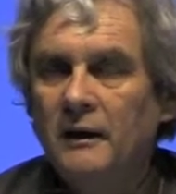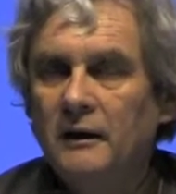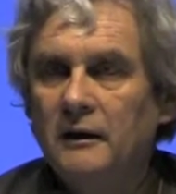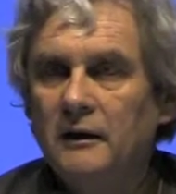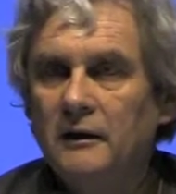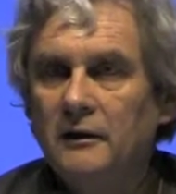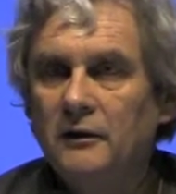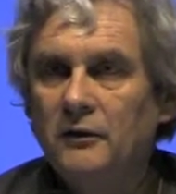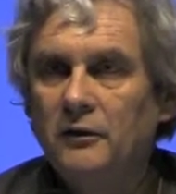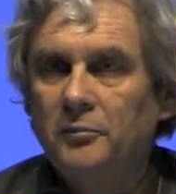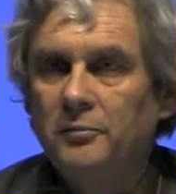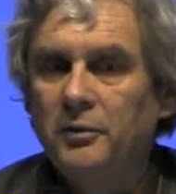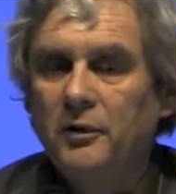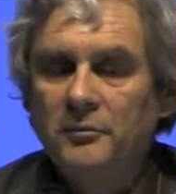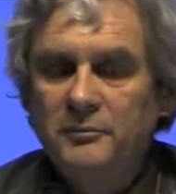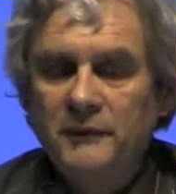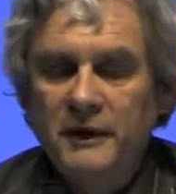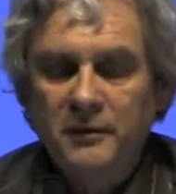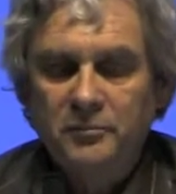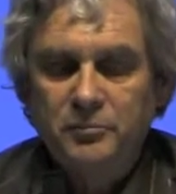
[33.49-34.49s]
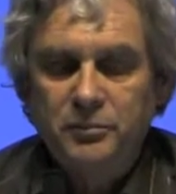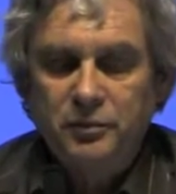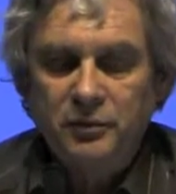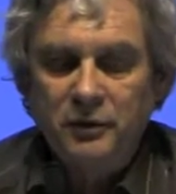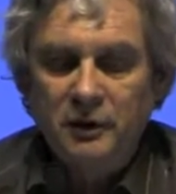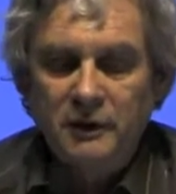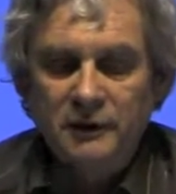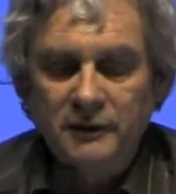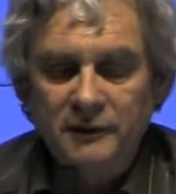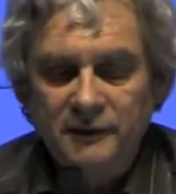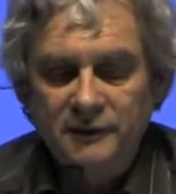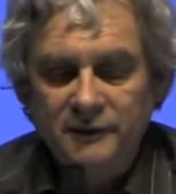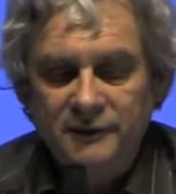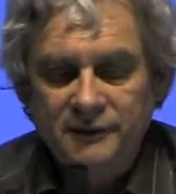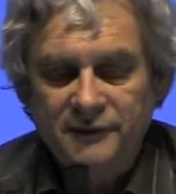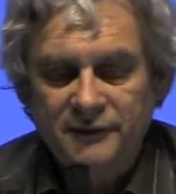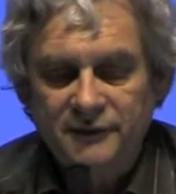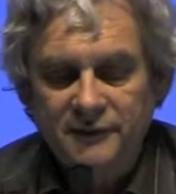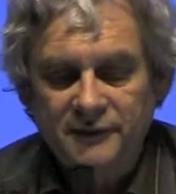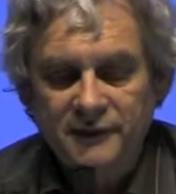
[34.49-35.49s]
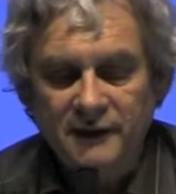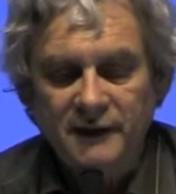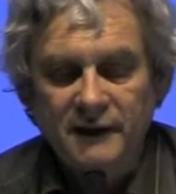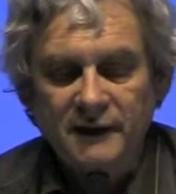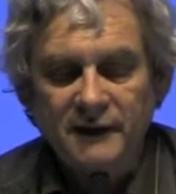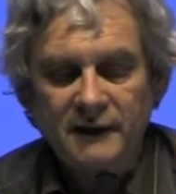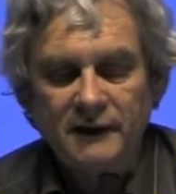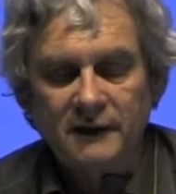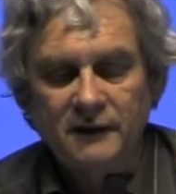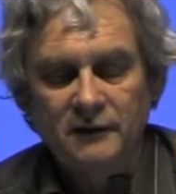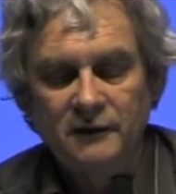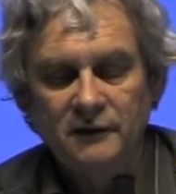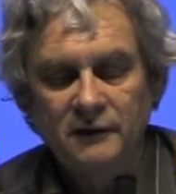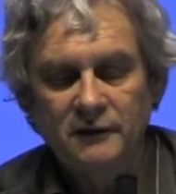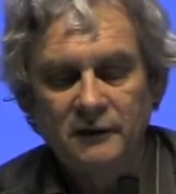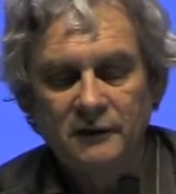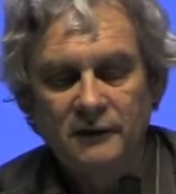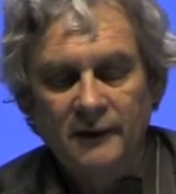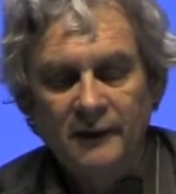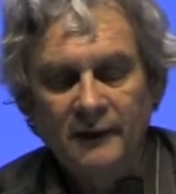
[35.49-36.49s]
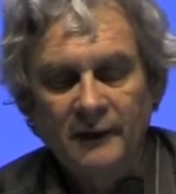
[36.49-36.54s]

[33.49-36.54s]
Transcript: Euh, le premier point, c'est euh,